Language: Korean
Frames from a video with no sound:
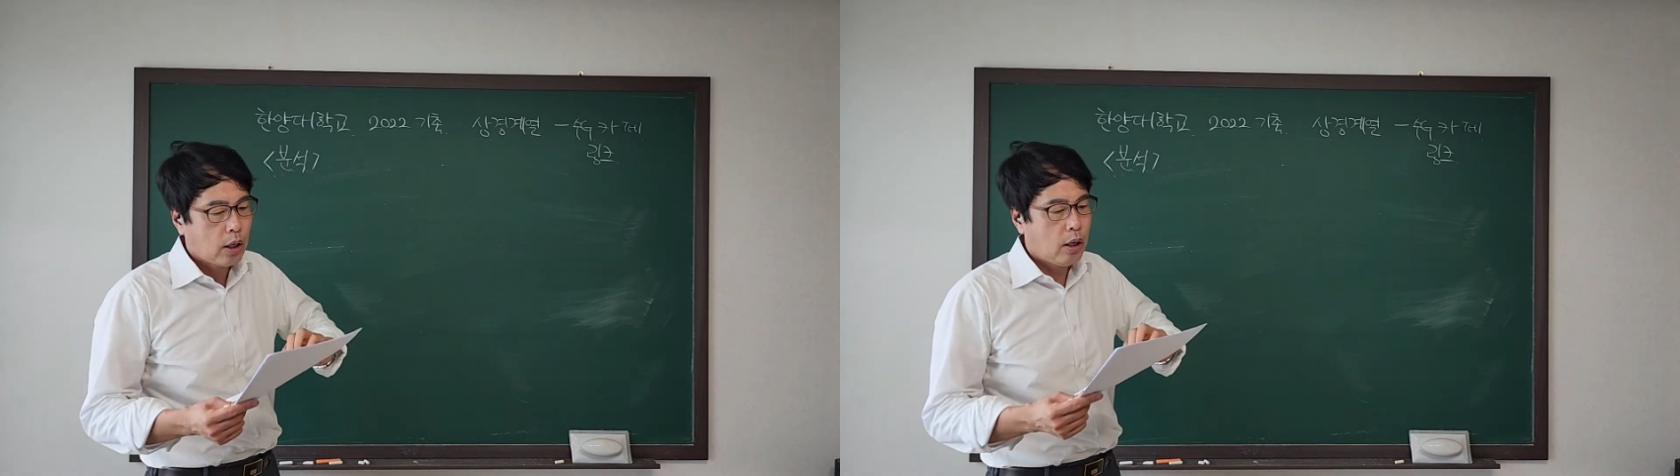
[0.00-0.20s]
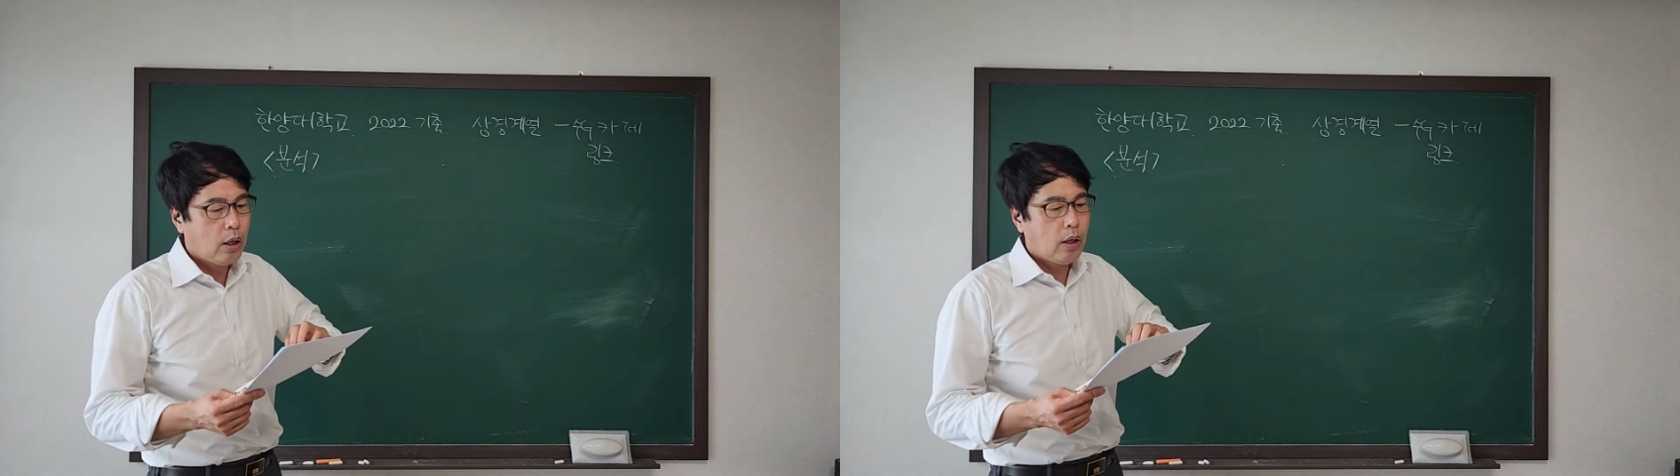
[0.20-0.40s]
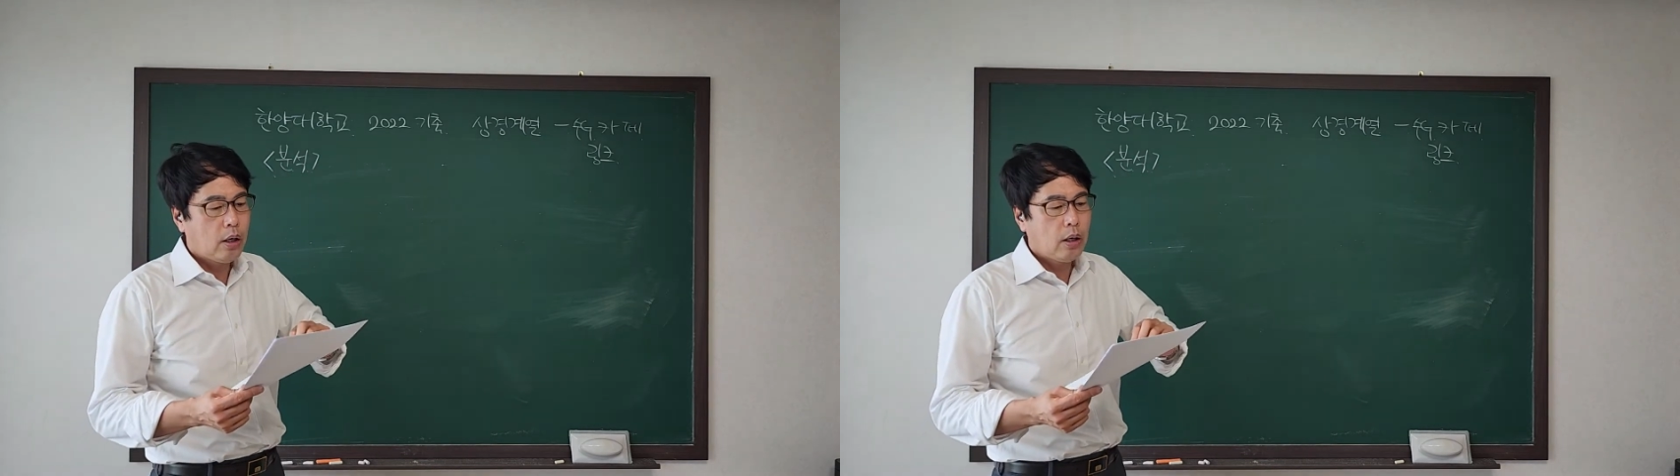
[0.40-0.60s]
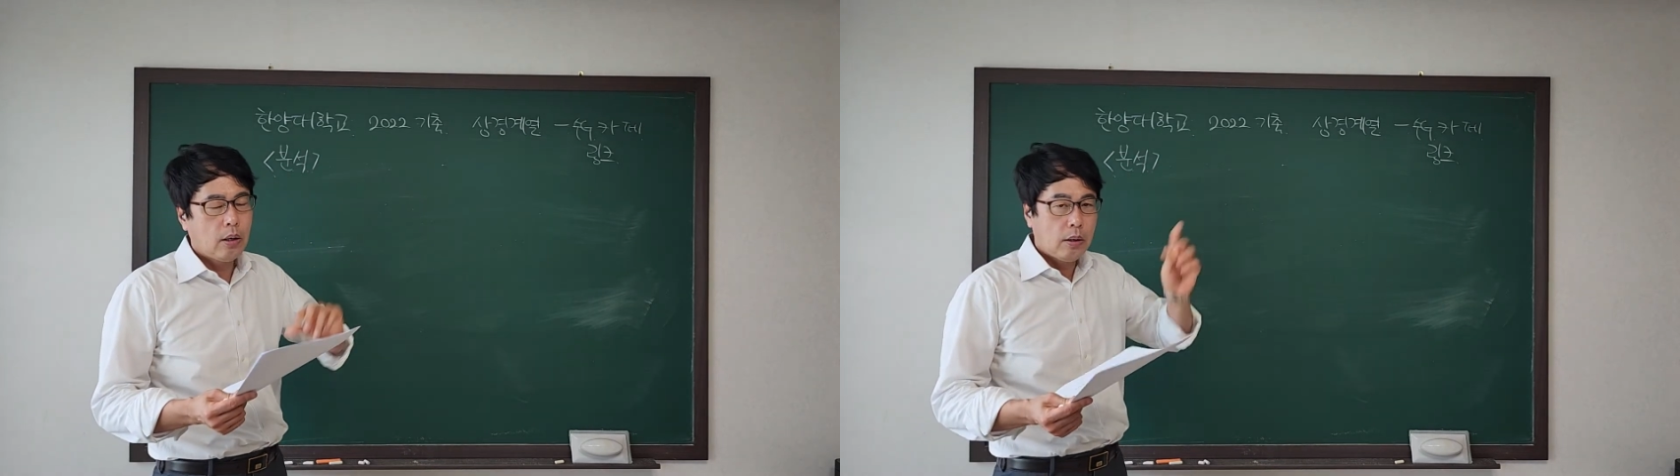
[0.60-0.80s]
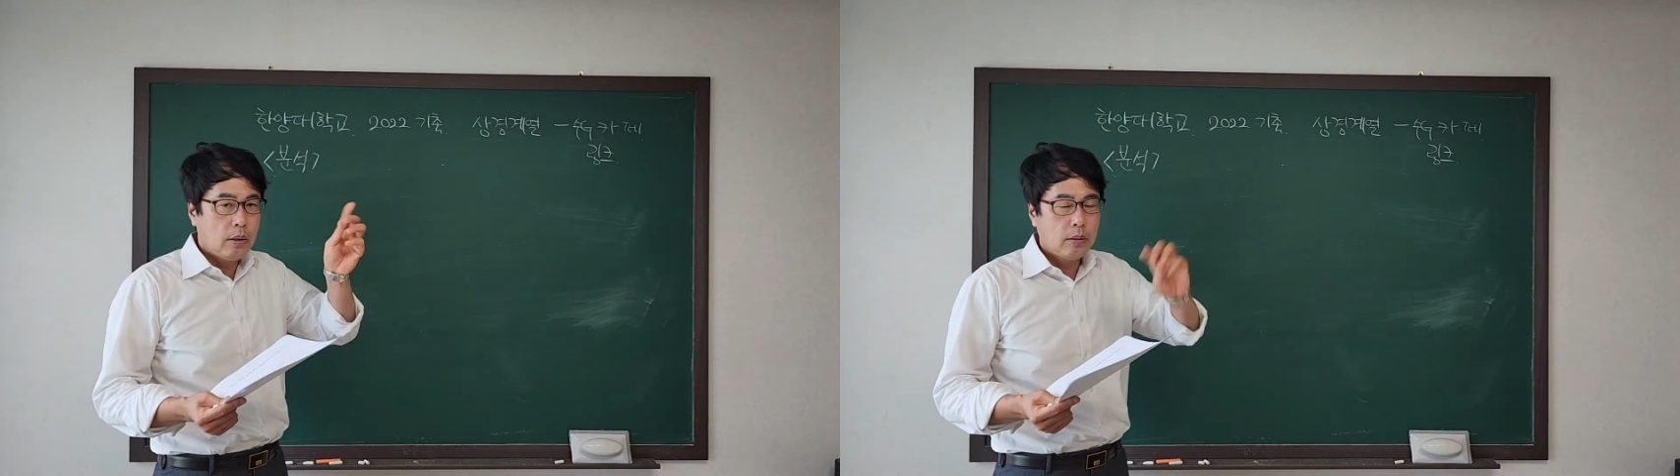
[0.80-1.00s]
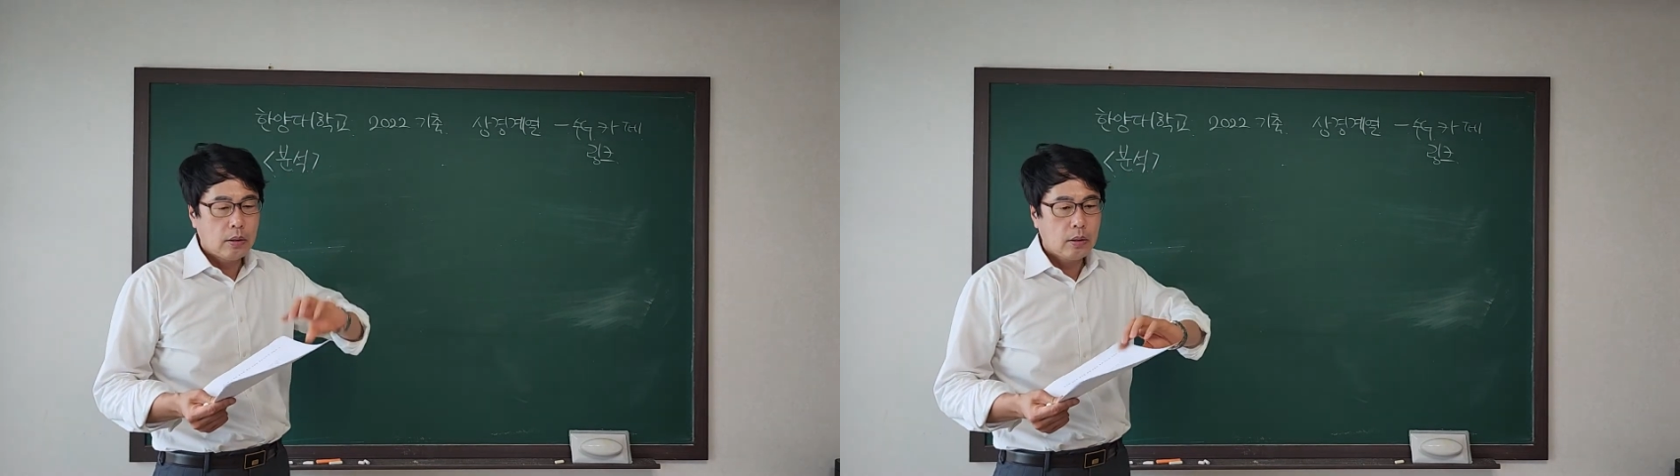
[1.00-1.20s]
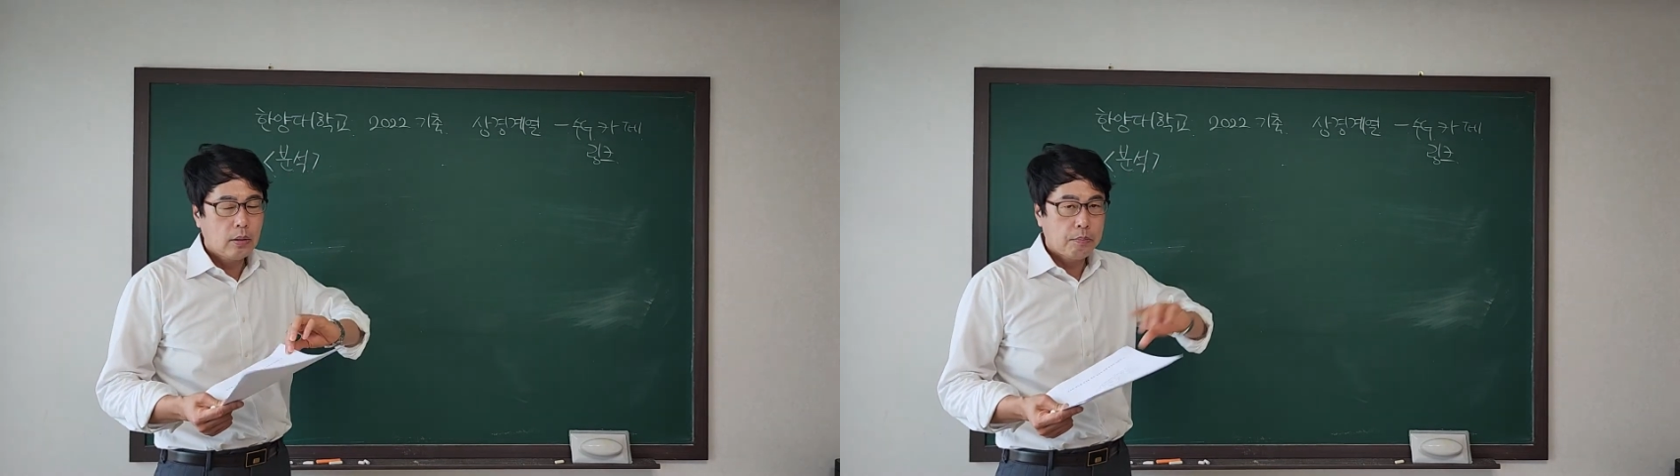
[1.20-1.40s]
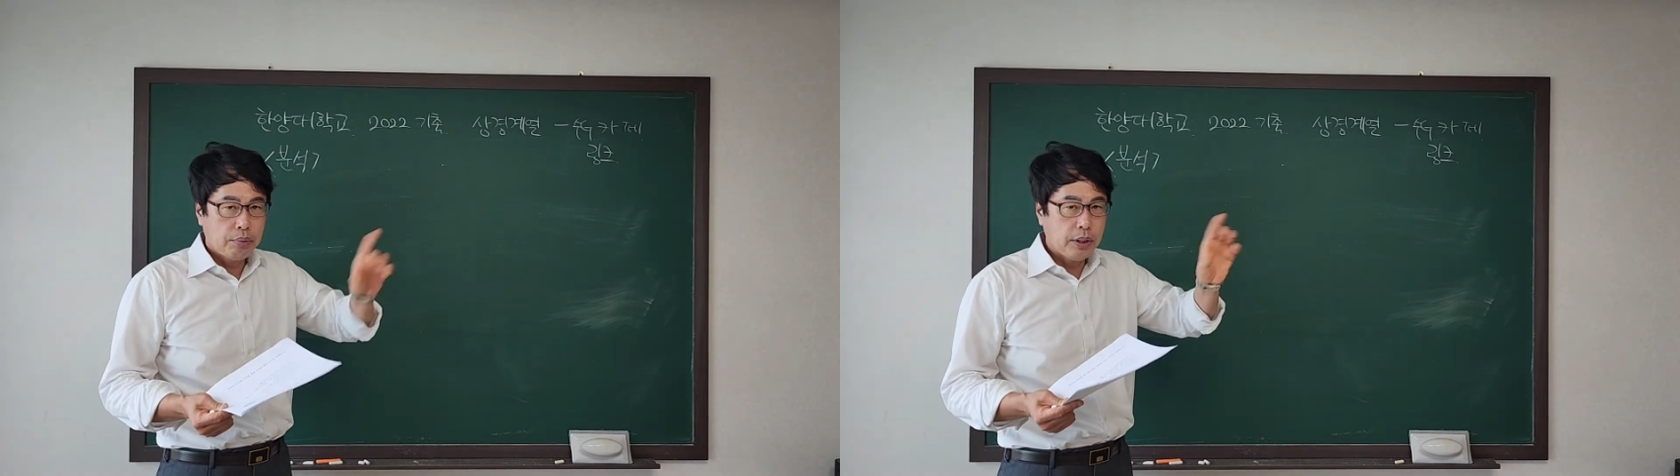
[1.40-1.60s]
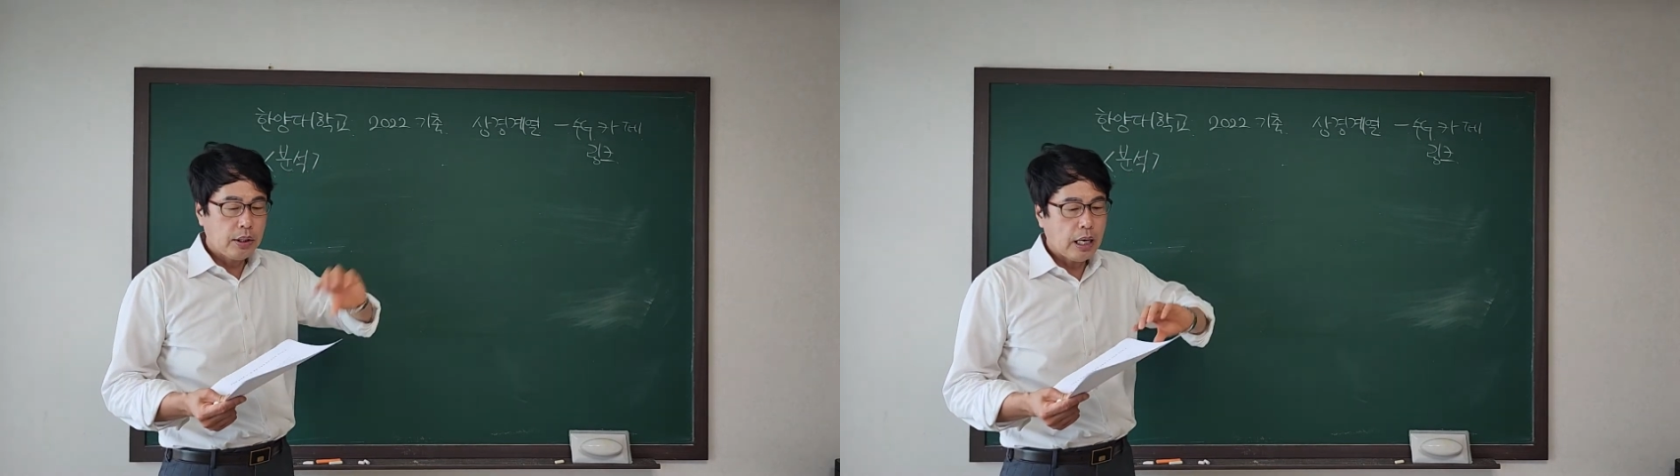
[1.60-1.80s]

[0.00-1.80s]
어, 프린트